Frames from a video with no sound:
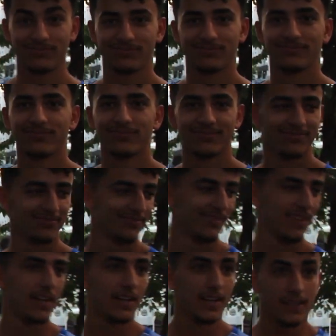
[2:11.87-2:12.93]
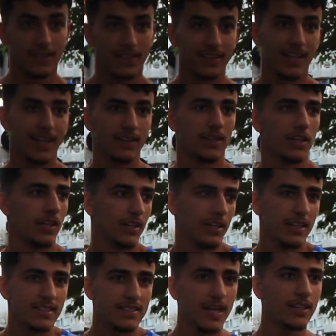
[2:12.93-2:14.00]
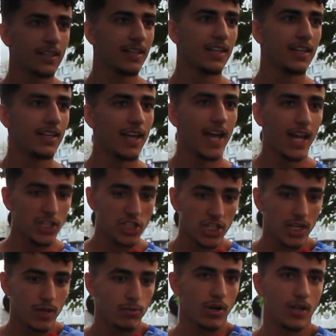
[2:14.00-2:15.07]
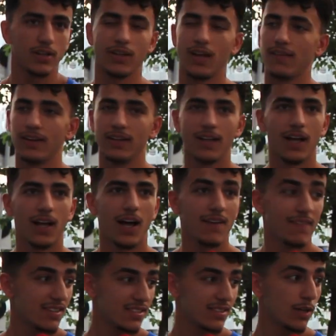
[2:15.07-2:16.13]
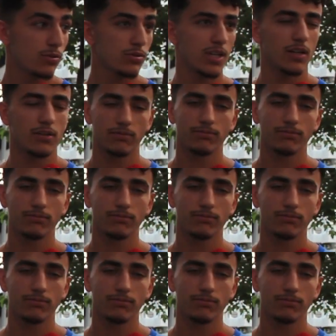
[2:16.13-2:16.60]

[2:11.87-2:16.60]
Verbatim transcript: Neden? Neden? İnsanı iyi, her şeyi buranın ya valla. Havası da güzel.